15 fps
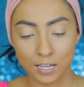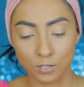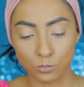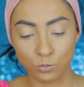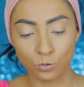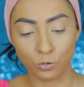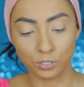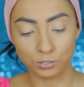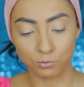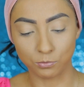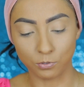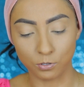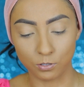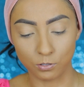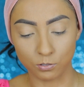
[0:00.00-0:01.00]
no es
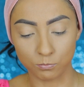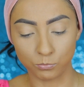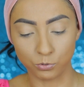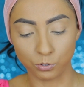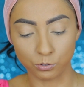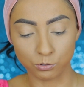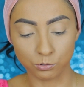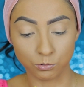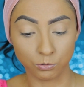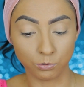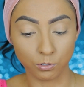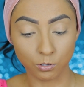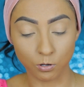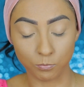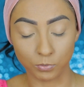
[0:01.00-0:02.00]
un color muy
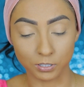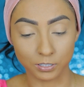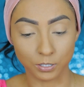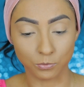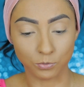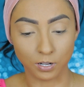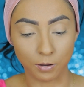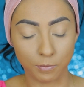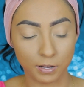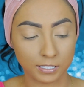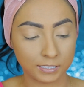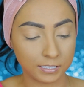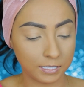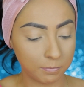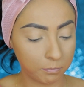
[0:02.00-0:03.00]
oscuro como el de una
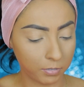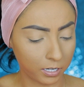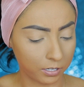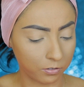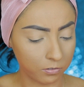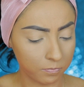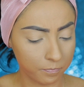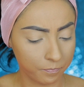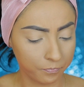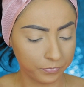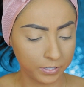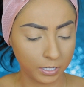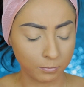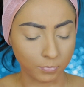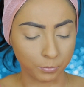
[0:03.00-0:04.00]
base, pero
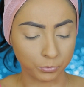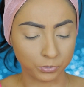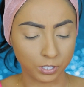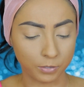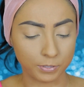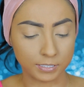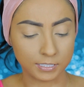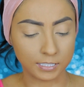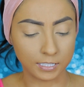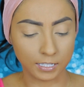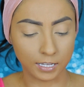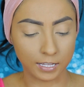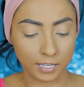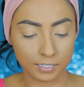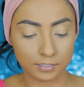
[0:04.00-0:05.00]
Vamos a ver si
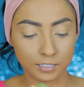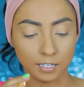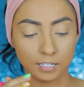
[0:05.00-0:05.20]
queda